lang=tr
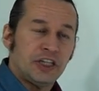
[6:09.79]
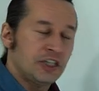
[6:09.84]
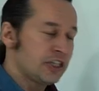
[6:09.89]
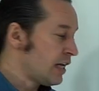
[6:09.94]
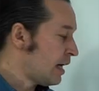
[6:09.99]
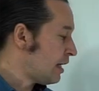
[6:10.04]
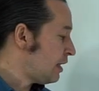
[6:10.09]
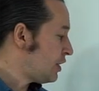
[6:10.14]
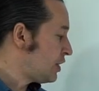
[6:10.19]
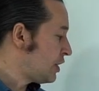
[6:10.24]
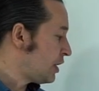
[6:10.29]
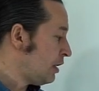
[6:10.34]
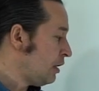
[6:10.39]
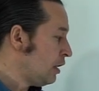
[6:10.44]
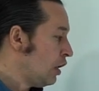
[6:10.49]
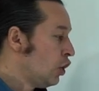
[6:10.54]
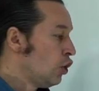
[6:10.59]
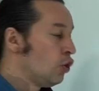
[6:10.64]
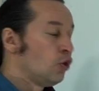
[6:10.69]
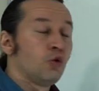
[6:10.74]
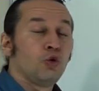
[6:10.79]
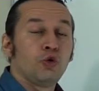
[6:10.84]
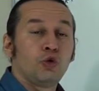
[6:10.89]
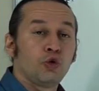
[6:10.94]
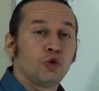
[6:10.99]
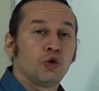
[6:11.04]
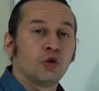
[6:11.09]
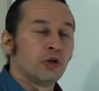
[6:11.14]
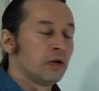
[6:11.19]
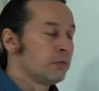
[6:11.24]
işler için
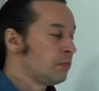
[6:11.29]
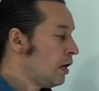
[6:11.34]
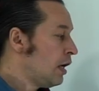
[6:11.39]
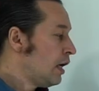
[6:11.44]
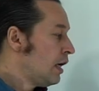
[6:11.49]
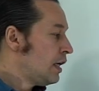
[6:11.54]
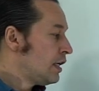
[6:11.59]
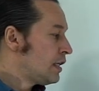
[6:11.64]
uygunum.